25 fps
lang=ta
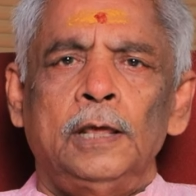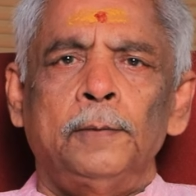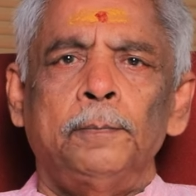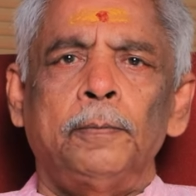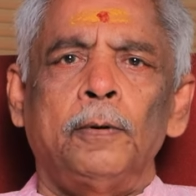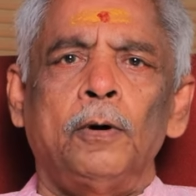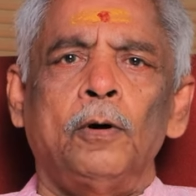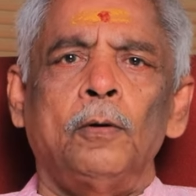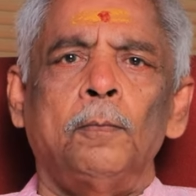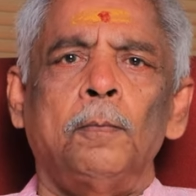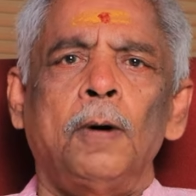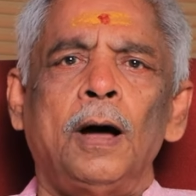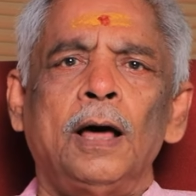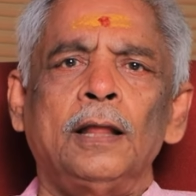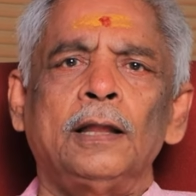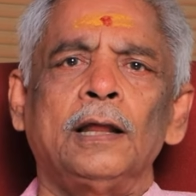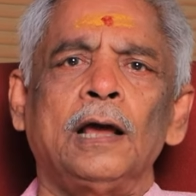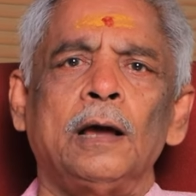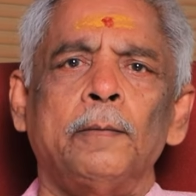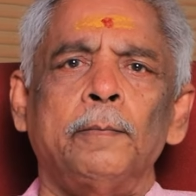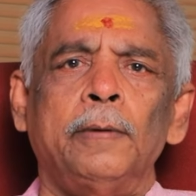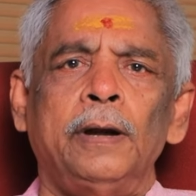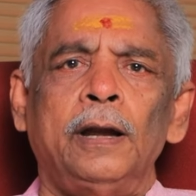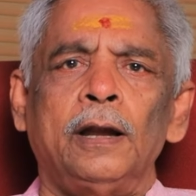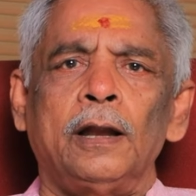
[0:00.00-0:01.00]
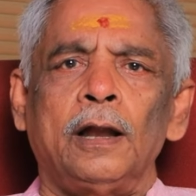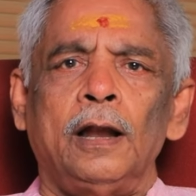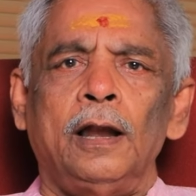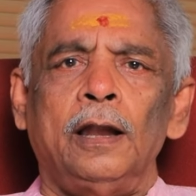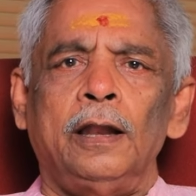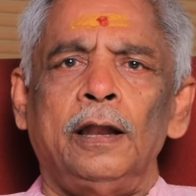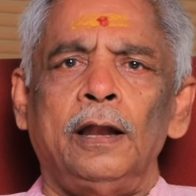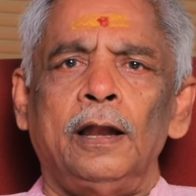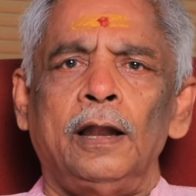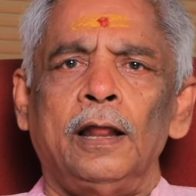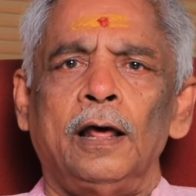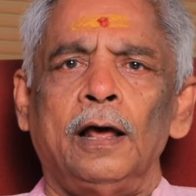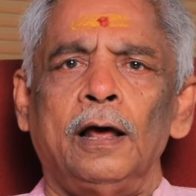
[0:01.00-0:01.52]
இப்போது பாதகம் என்றால்
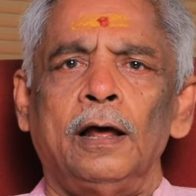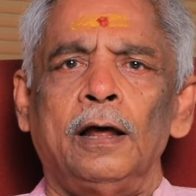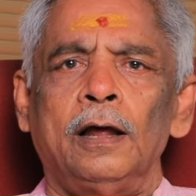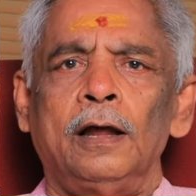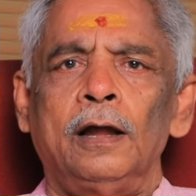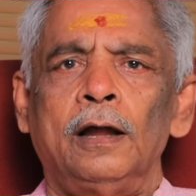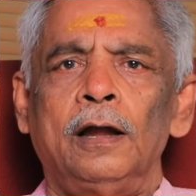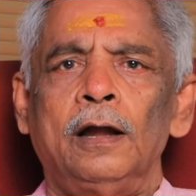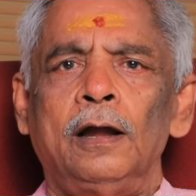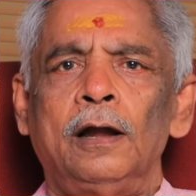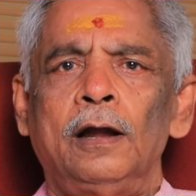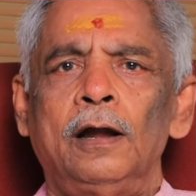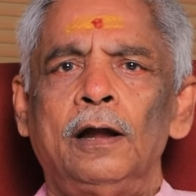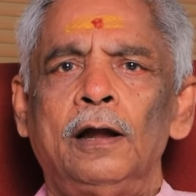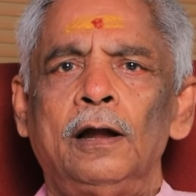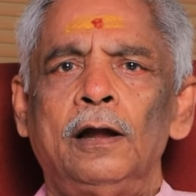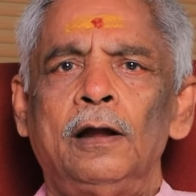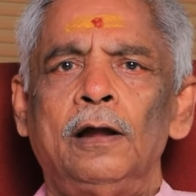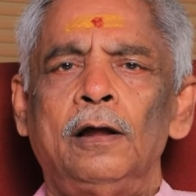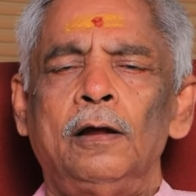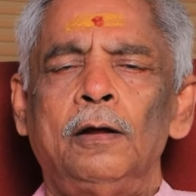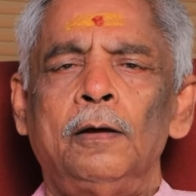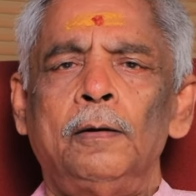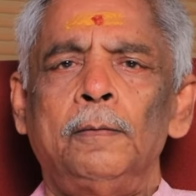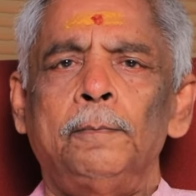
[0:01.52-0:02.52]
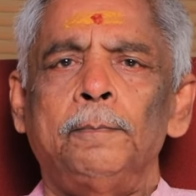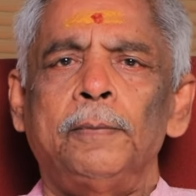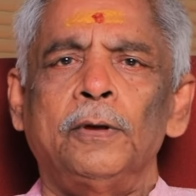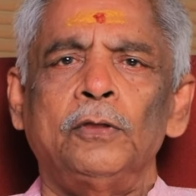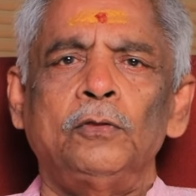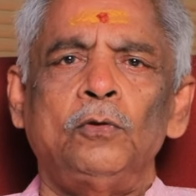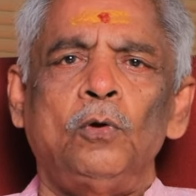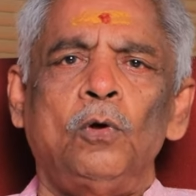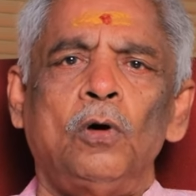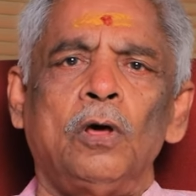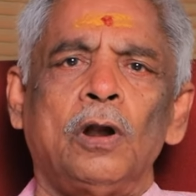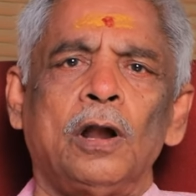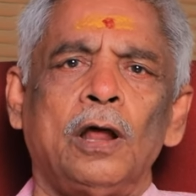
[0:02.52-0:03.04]
என்ன
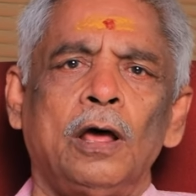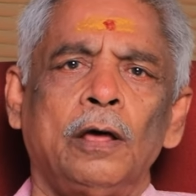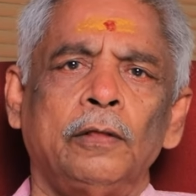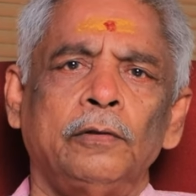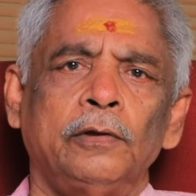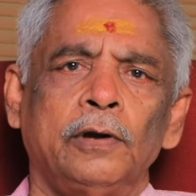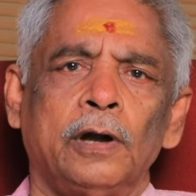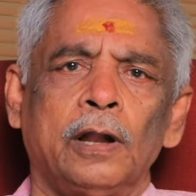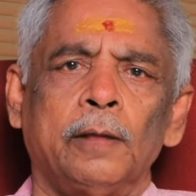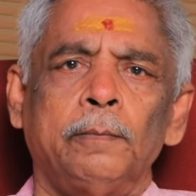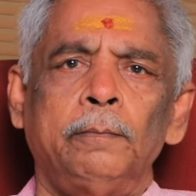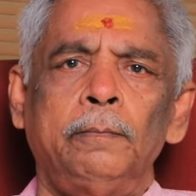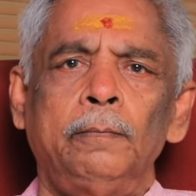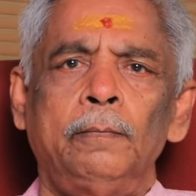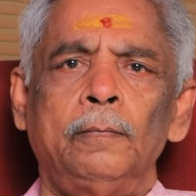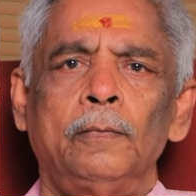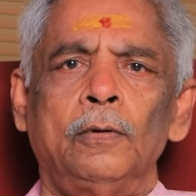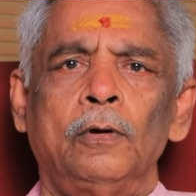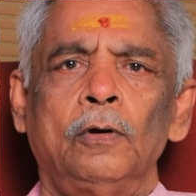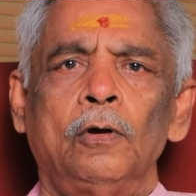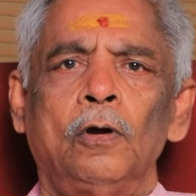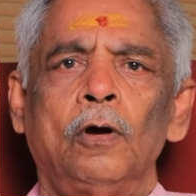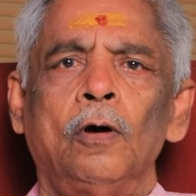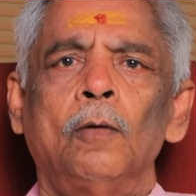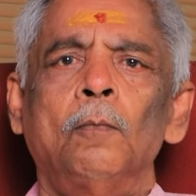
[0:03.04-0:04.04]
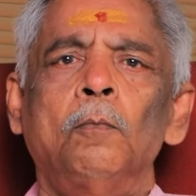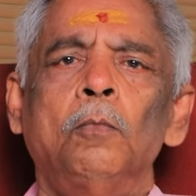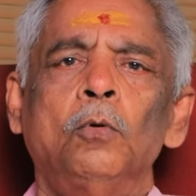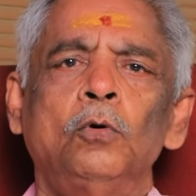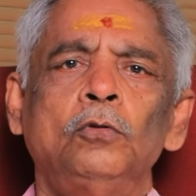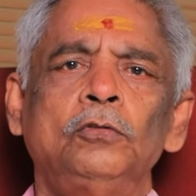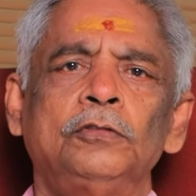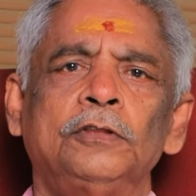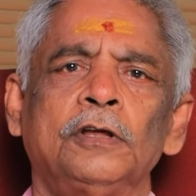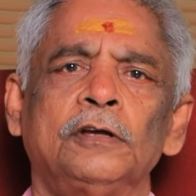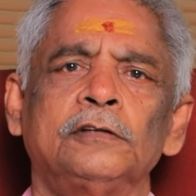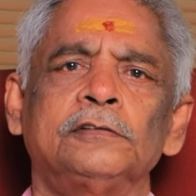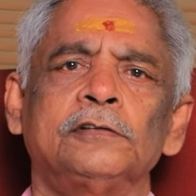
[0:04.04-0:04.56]
பதினோராவது இடம்
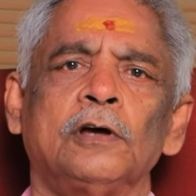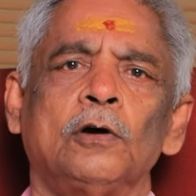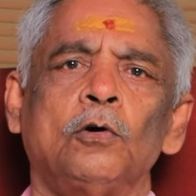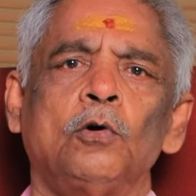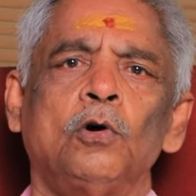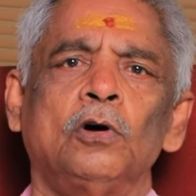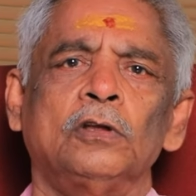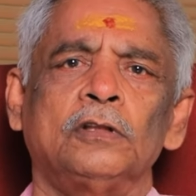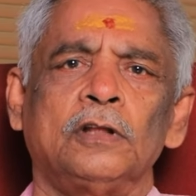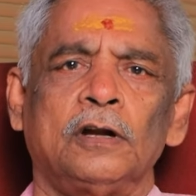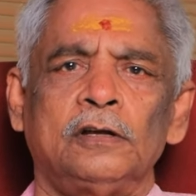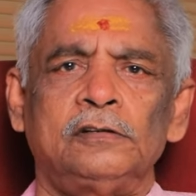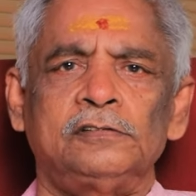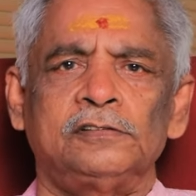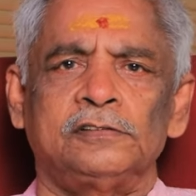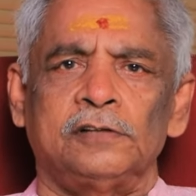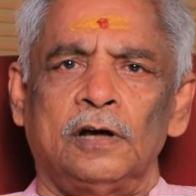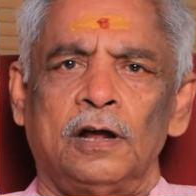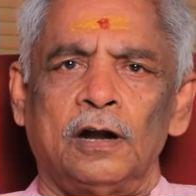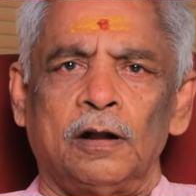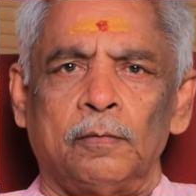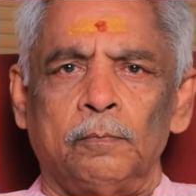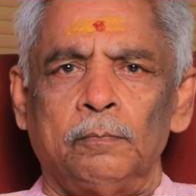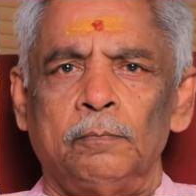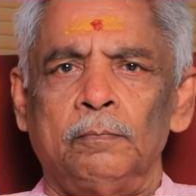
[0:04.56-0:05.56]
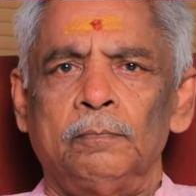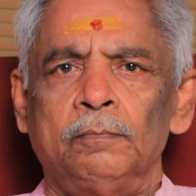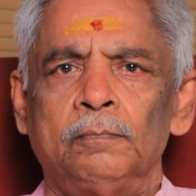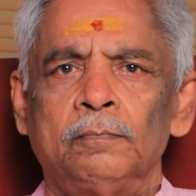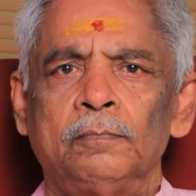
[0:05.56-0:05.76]
மூத்த சகோதர ஸ்தானம்